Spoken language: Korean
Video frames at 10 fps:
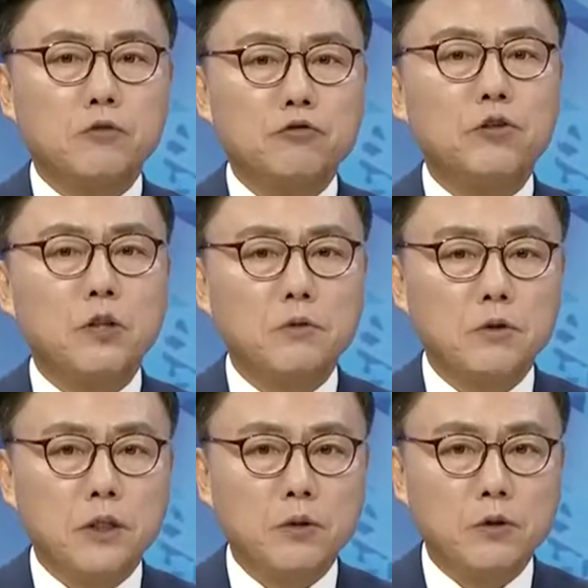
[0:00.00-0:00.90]

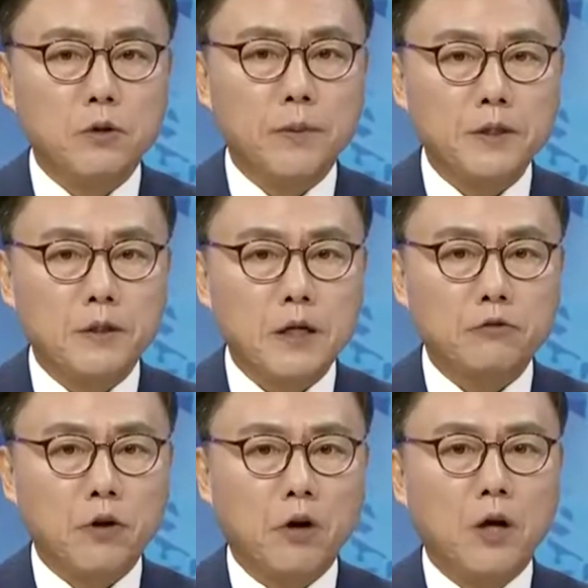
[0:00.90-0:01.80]
추첨으로 기호를
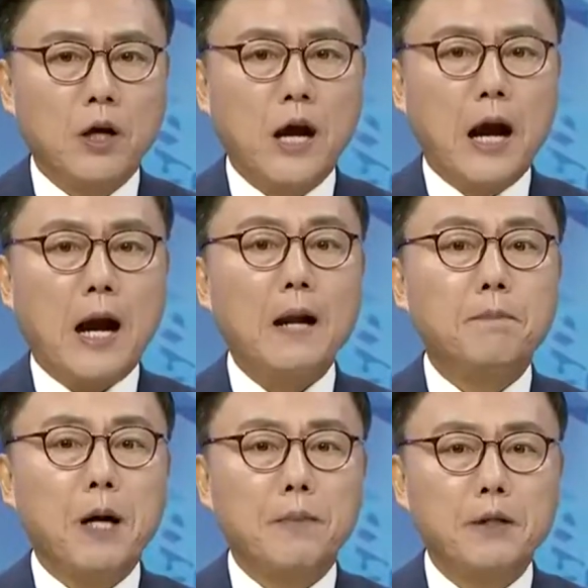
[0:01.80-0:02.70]
배정하고요.
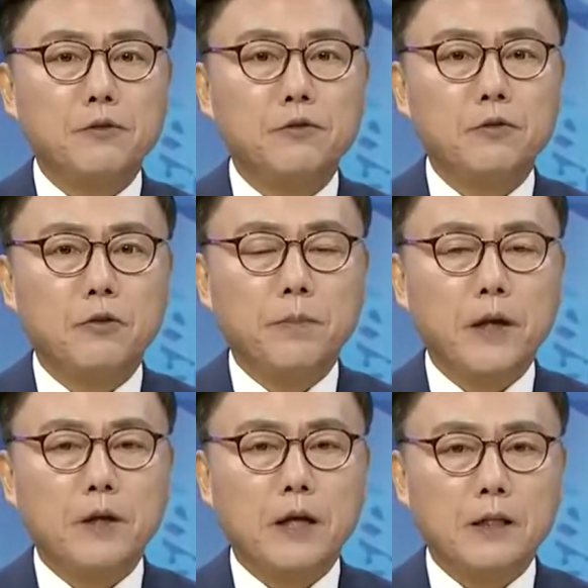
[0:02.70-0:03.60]
알파벳 순으로
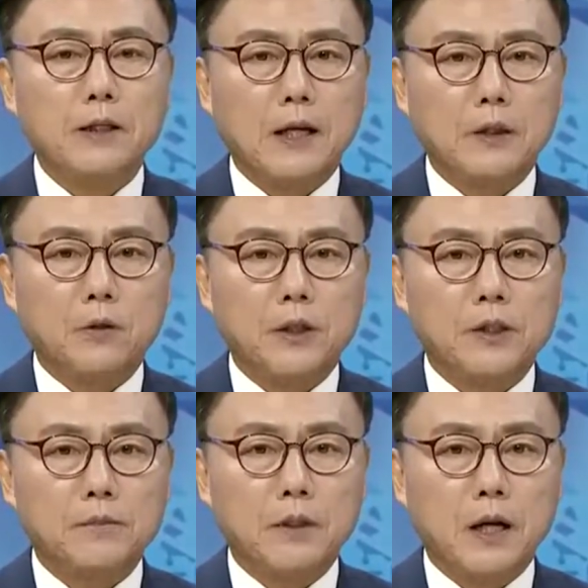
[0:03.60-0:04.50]
배열하는 나라도
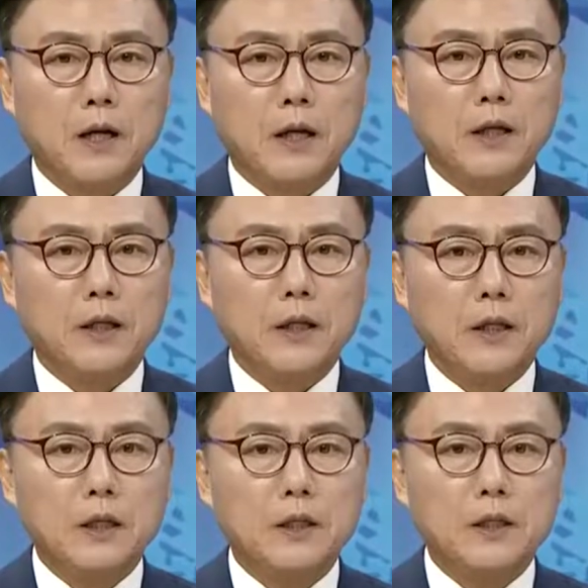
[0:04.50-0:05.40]
있습니다. 그러니까
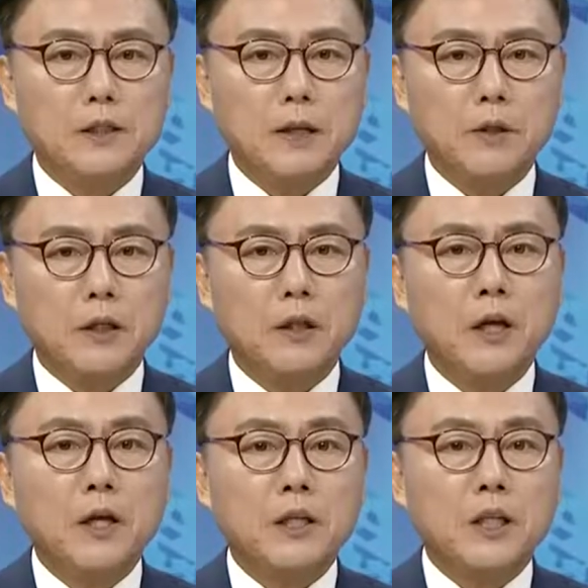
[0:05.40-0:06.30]
1, 2, 3이란
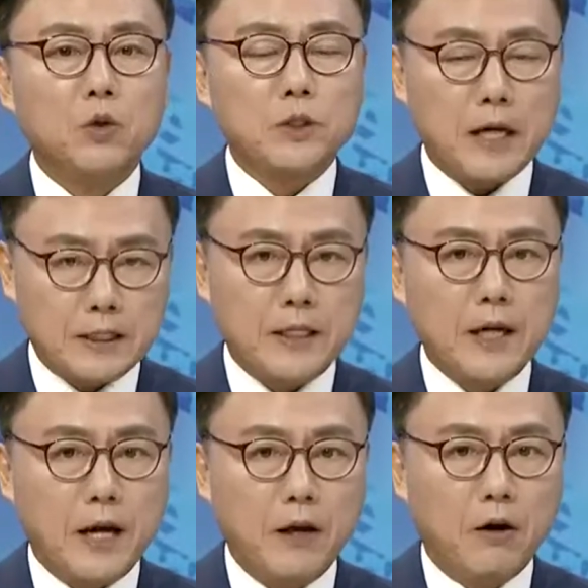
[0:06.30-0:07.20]
기호
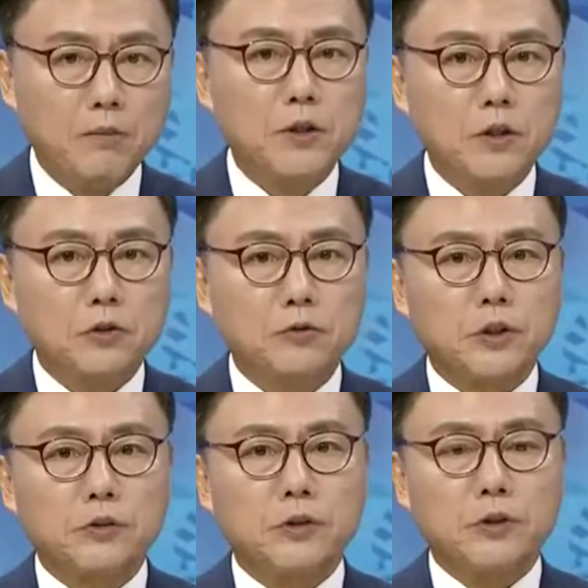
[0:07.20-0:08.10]
자체가 아예 없는 경우도
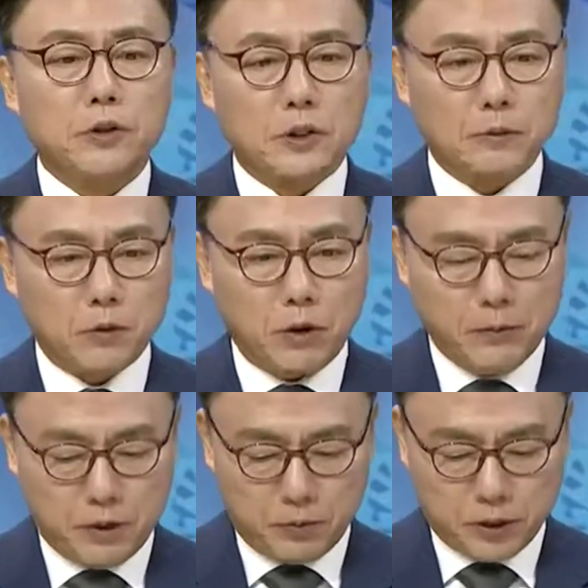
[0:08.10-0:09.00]
있고요. 아 한번
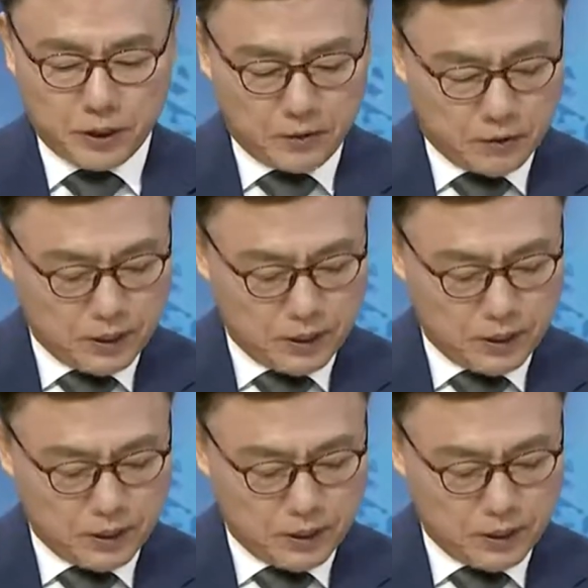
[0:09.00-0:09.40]
화면을 보실까요?